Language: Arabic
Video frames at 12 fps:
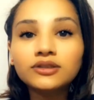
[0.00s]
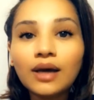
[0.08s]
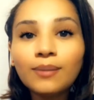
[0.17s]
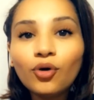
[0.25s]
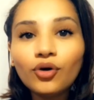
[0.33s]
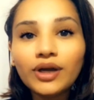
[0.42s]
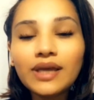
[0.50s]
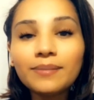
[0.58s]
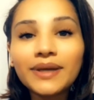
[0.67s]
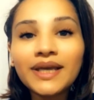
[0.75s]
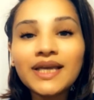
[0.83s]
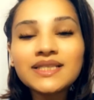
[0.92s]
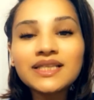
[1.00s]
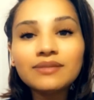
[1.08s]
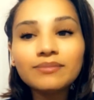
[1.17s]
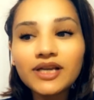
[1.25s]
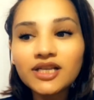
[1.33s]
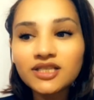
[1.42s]
طبعه ايه بحيث
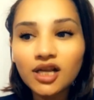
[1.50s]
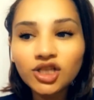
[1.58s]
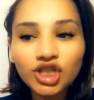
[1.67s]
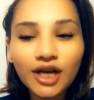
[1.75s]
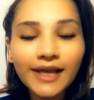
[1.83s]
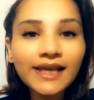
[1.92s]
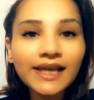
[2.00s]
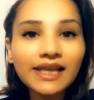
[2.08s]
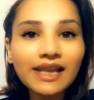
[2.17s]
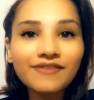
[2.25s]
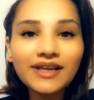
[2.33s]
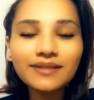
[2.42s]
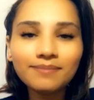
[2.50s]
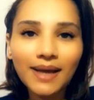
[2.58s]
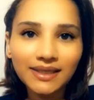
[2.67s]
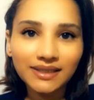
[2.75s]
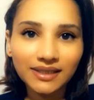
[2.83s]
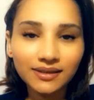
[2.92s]
ان ما يحصلش اي خلافات
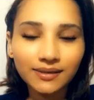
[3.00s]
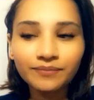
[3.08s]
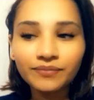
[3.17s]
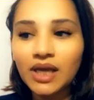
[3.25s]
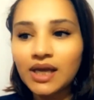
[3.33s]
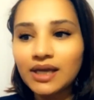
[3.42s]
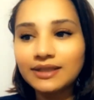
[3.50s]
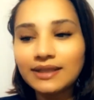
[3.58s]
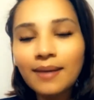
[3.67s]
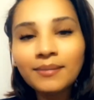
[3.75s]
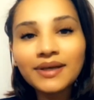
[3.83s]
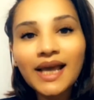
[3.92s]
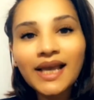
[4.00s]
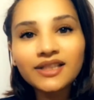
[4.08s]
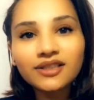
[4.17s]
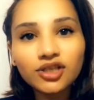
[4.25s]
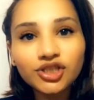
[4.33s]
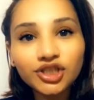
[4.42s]
بعد كده ده من
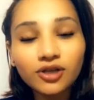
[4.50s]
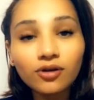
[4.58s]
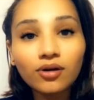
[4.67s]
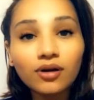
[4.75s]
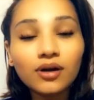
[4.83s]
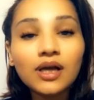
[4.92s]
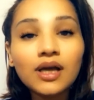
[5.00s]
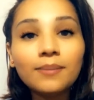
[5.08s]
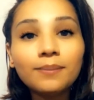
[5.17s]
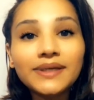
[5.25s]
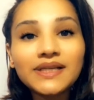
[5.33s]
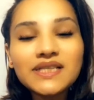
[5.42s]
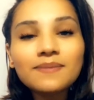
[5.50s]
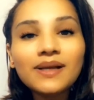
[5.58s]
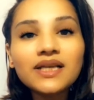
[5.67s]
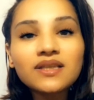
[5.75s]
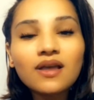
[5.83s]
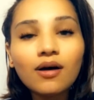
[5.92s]
ناحيه الشراكه بالنسبه
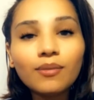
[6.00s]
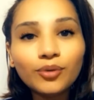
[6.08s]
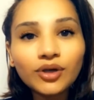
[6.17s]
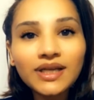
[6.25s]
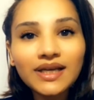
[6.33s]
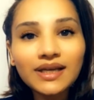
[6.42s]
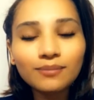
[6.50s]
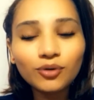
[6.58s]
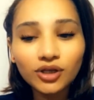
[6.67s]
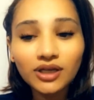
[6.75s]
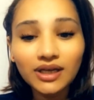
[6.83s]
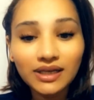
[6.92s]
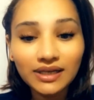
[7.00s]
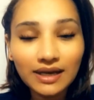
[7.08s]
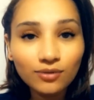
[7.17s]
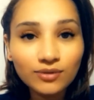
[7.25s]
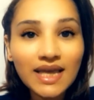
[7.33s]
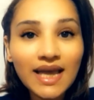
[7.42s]
لاصحاب برج برج
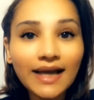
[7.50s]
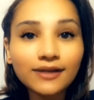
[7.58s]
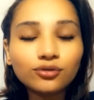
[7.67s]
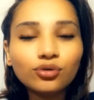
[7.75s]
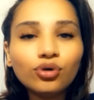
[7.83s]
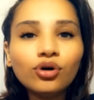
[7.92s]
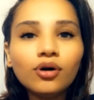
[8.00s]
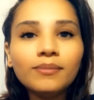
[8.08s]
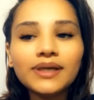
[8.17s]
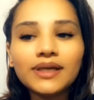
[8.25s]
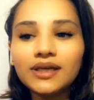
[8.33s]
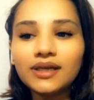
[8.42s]
الجوزاء عندهم آه،